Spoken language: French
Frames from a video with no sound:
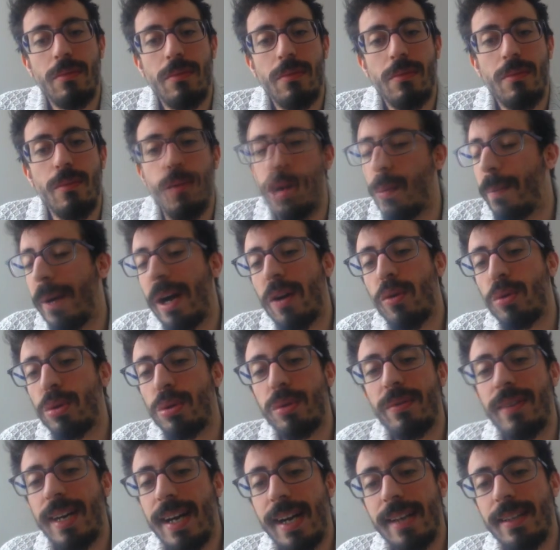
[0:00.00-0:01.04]
Bon, par contre, on
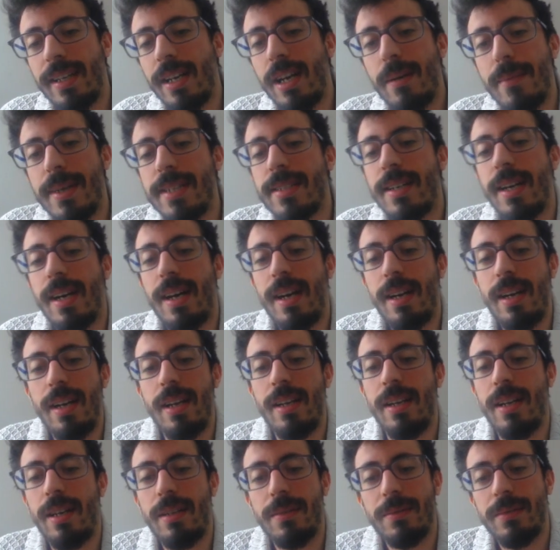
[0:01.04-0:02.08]
va arrêter la mascarade, les
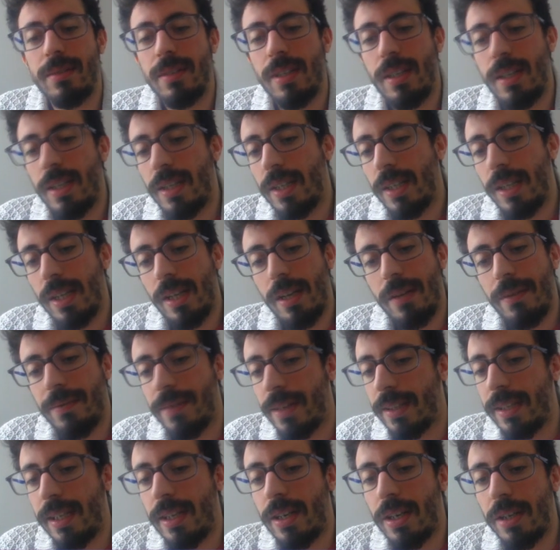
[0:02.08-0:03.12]
gars. Fin
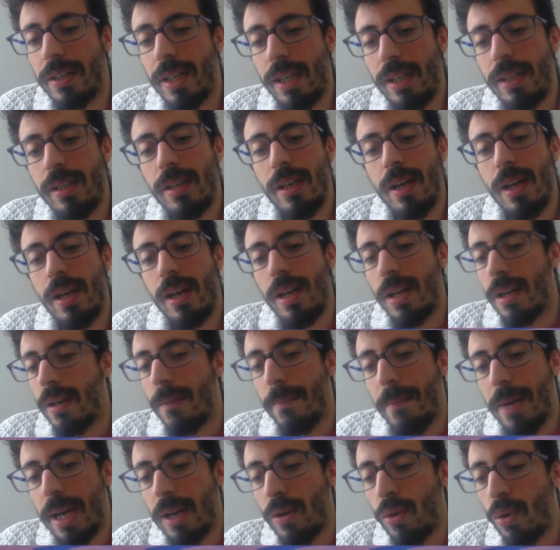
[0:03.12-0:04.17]
des conneries.
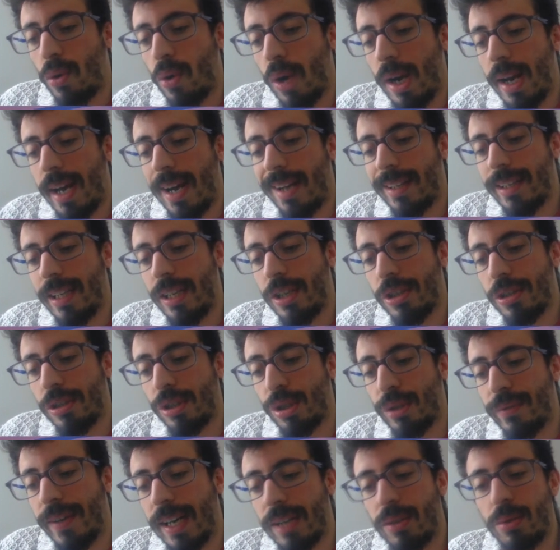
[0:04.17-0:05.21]
Black Goku à l'air intelligence, tu
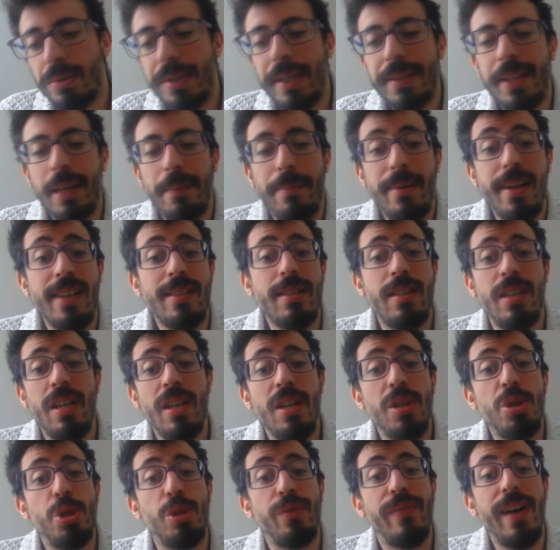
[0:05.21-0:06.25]
vas retourner à ta place
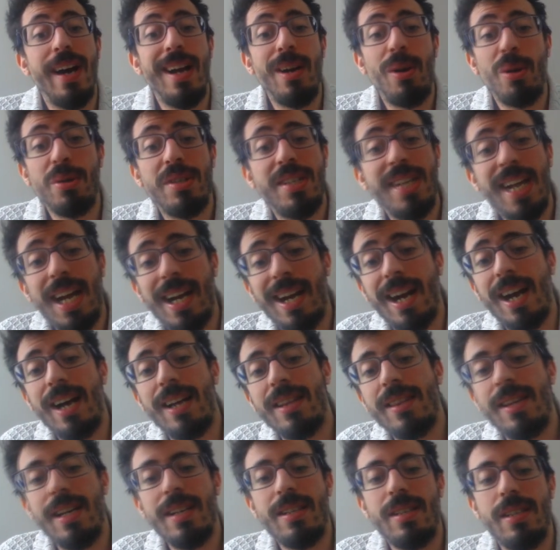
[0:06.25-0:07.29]
tu vas aller en crâne
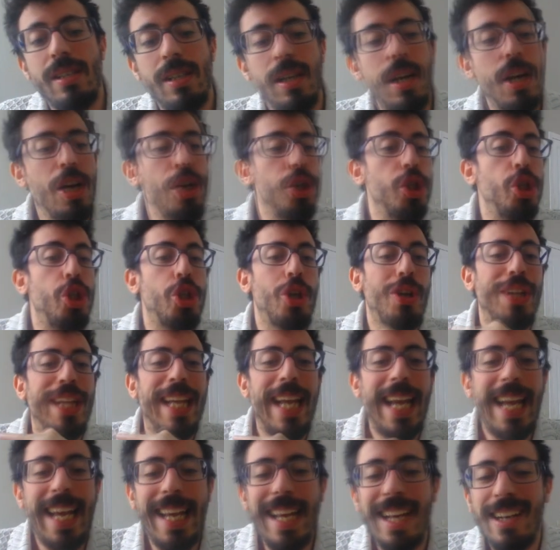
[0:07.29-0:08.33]
d'acier. J'en ai
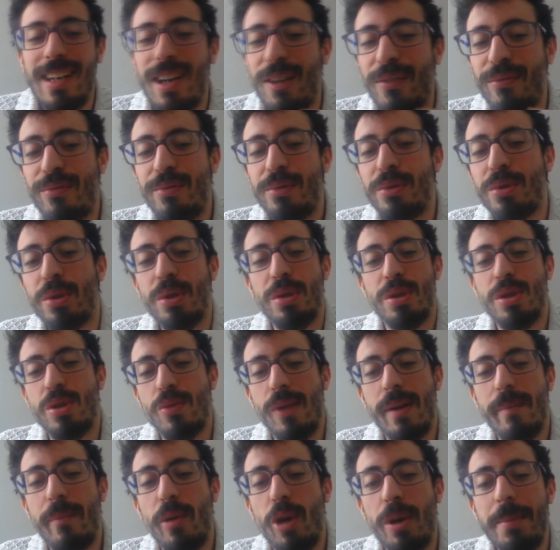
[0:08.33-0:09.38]
rien à foutre que ce soit le
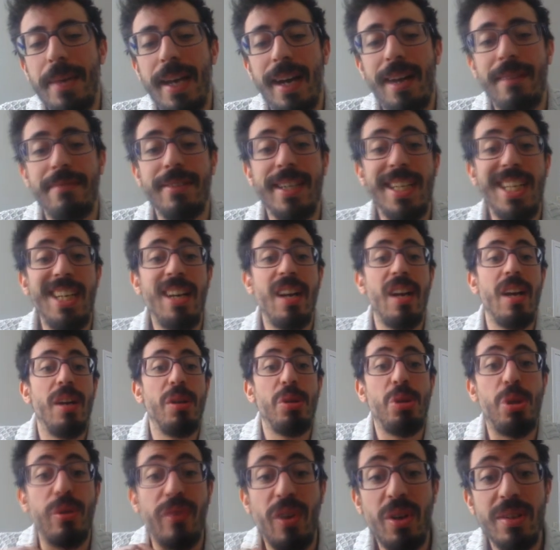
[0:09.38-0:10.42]
1er avril,
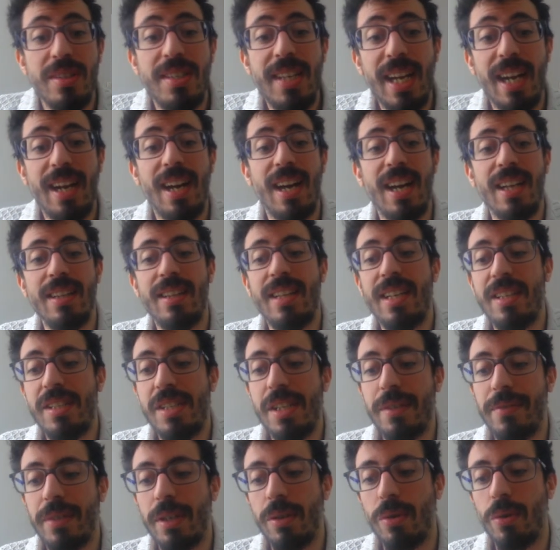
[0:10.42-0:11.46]
tu vas en tir crâne d'acier,
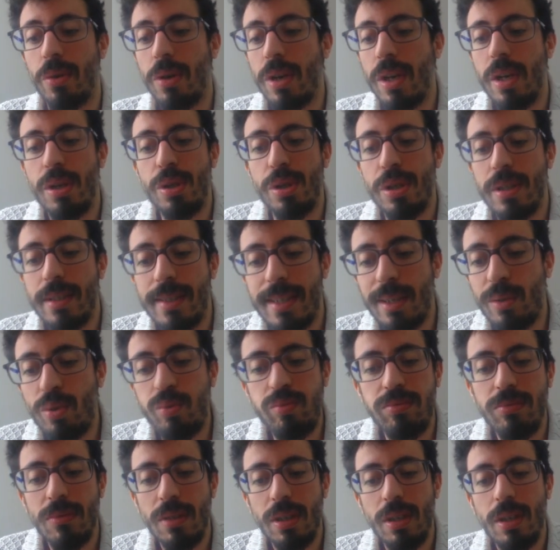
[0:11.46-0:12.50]
frérot. C'est tout.
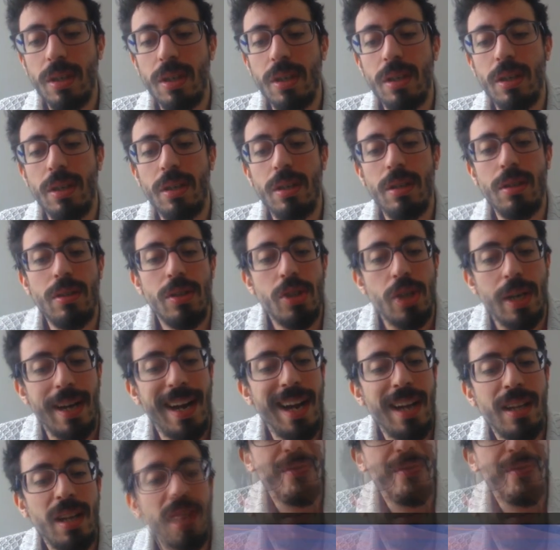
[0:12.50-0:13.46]
J'en ai rien à